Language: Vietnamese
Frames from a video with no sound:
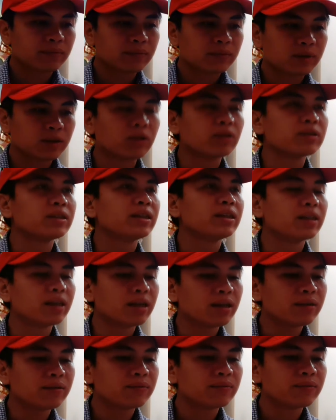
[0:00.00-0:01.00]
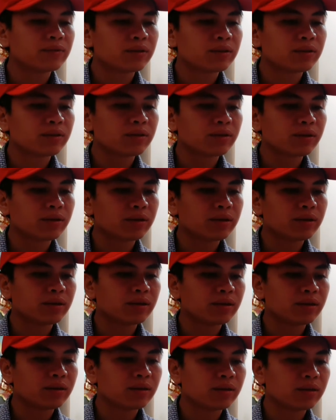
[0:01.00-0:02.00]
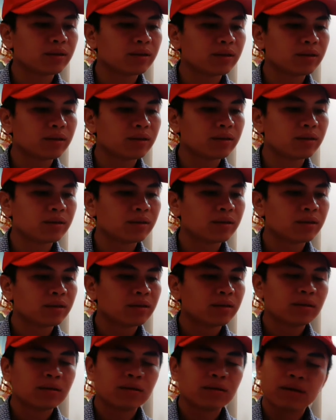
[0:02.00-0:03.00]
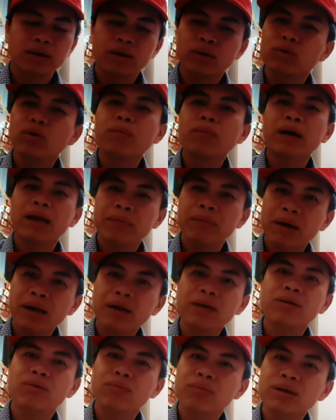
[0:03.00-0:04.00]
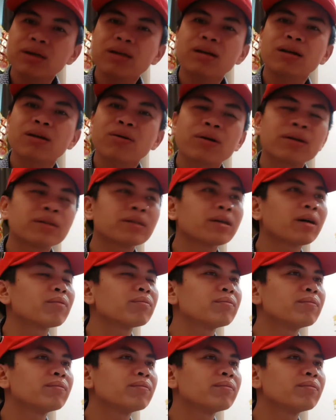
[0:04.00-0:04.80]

rồi gì nữa rồi yếu tố may mắn cũng rất là quan trọng